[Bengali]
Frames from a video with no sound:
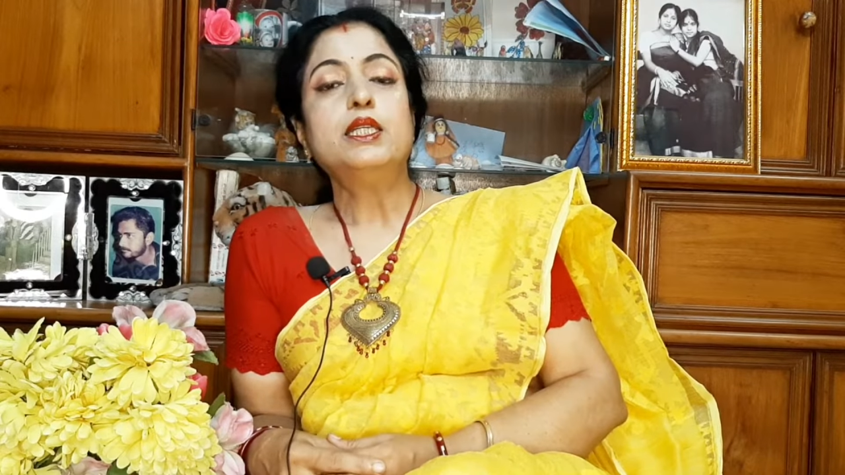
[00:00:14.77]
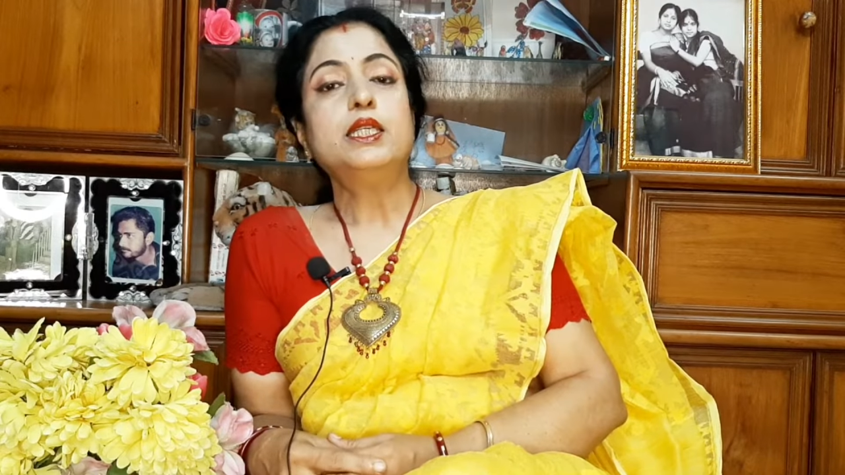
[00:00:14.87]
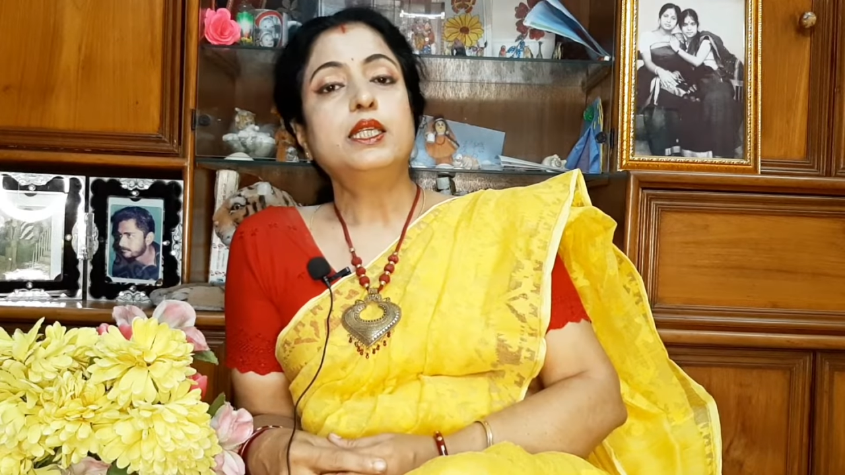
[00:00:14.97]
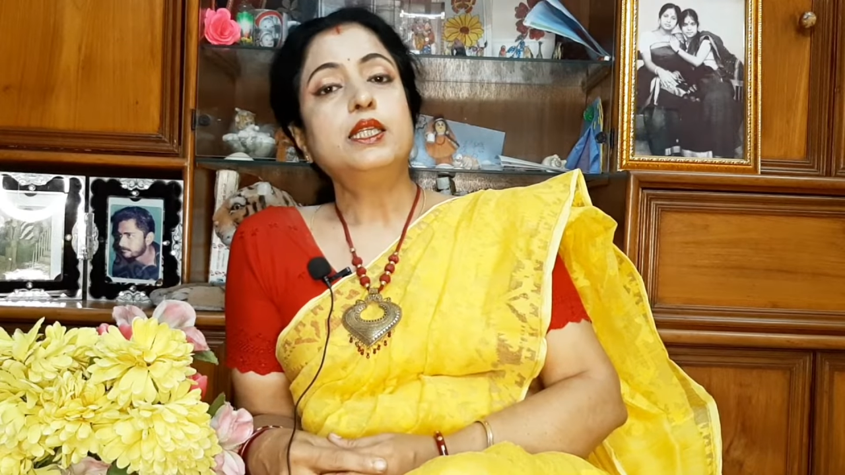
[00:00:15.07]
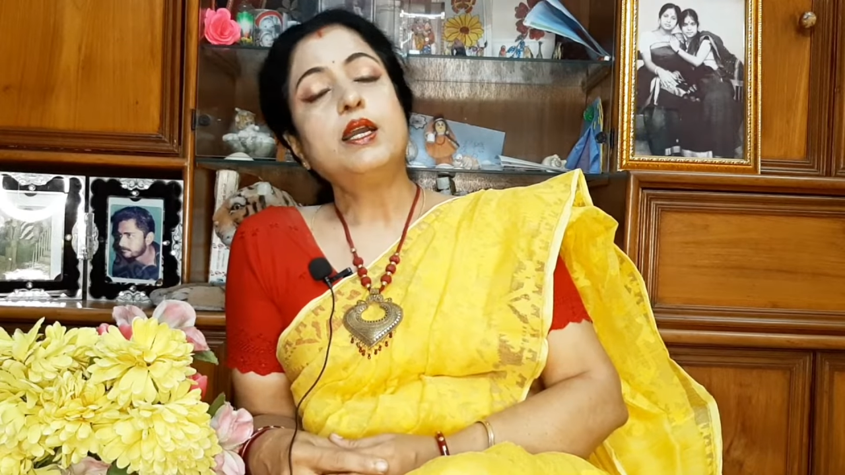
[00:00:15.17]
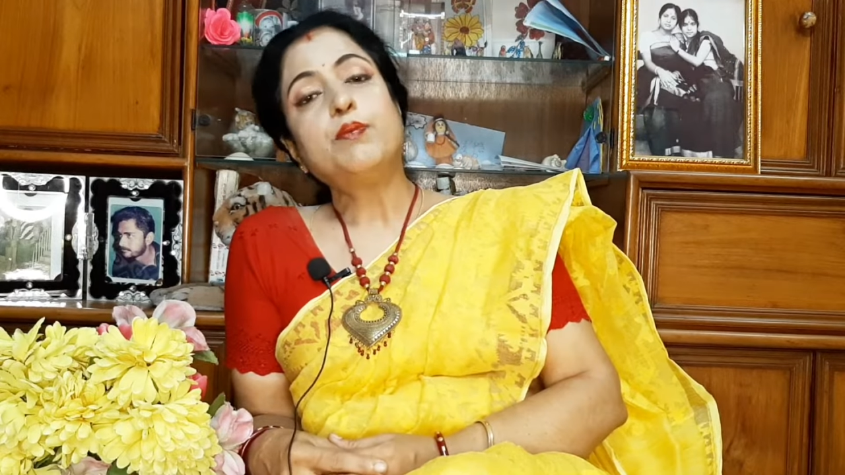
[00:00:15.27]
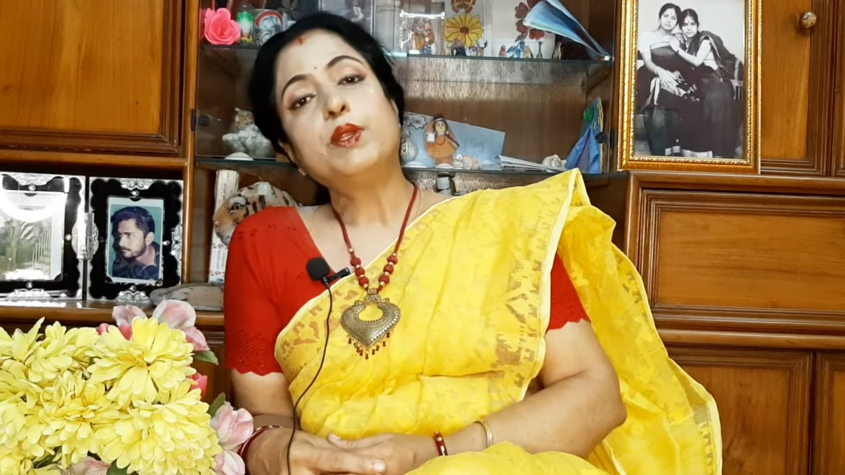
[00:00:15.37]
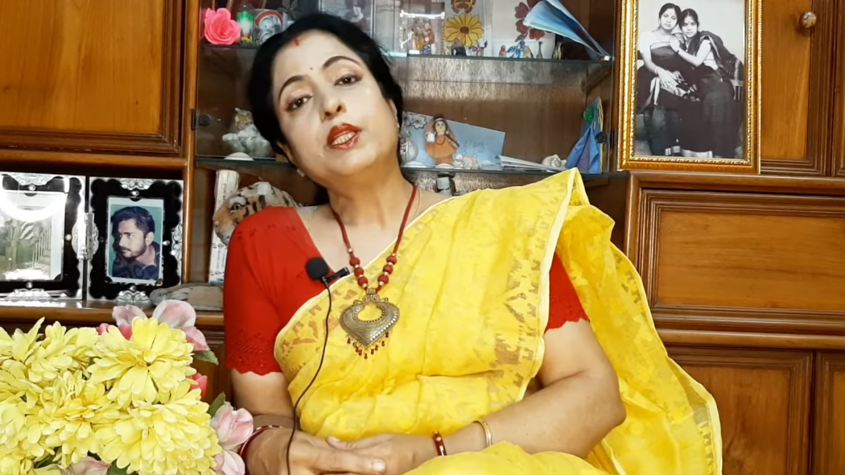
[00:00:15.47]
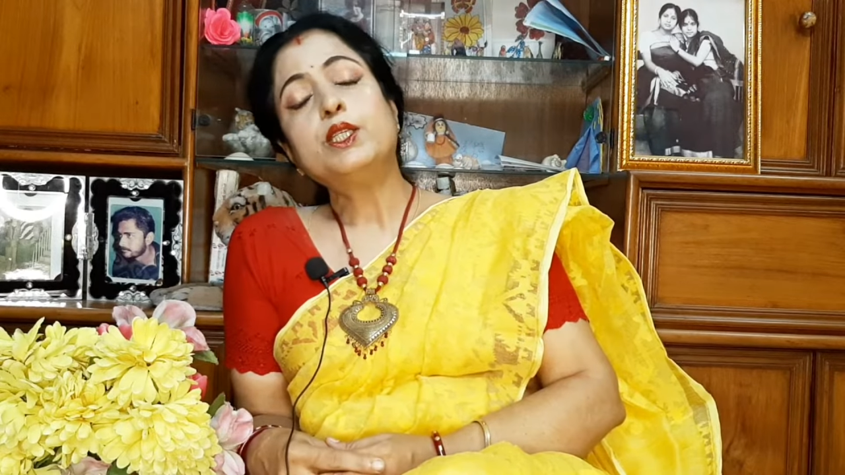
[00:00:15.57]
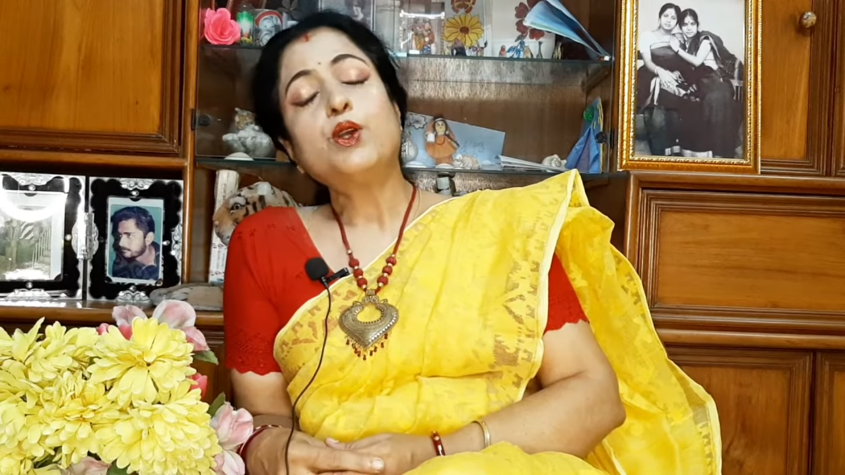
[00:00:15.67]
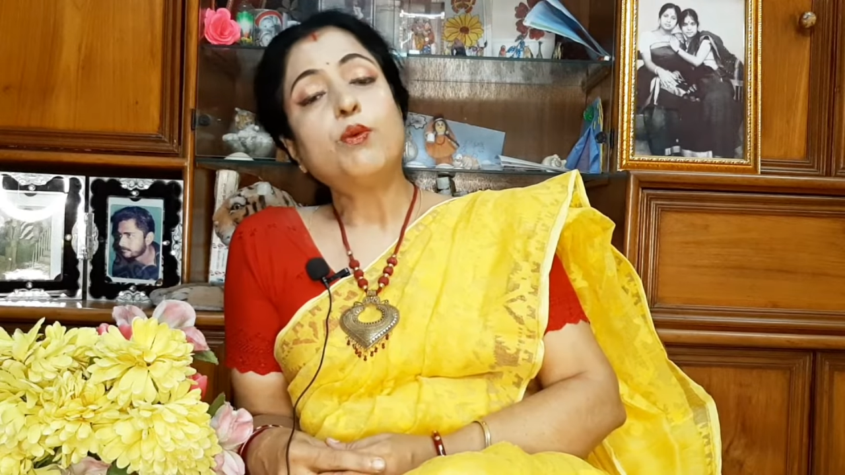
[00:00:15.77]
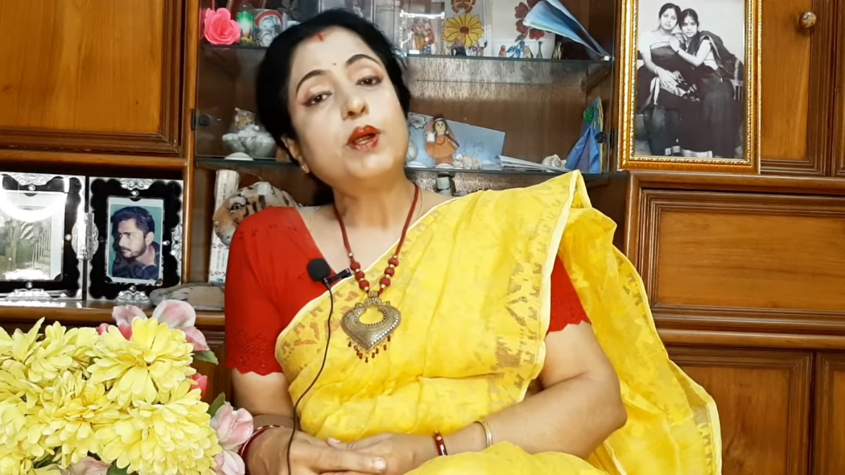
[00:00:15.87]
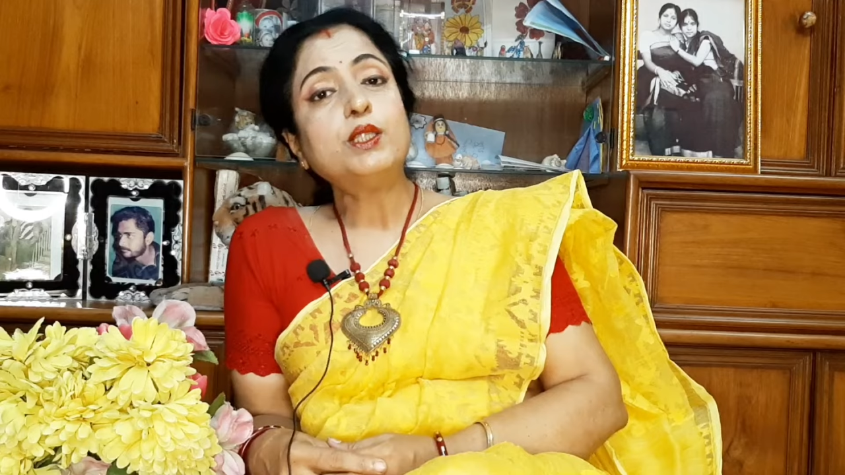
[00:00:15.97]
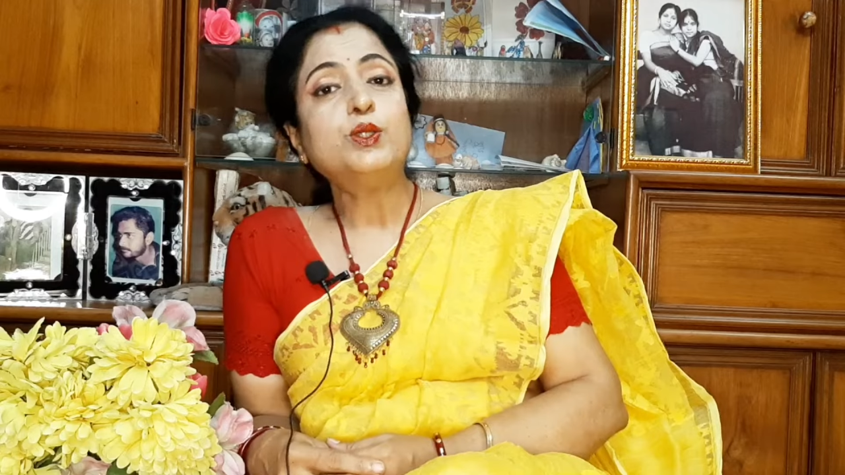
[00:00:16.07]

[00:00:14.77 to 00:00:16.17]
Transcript: সেটি আপনাদের সবার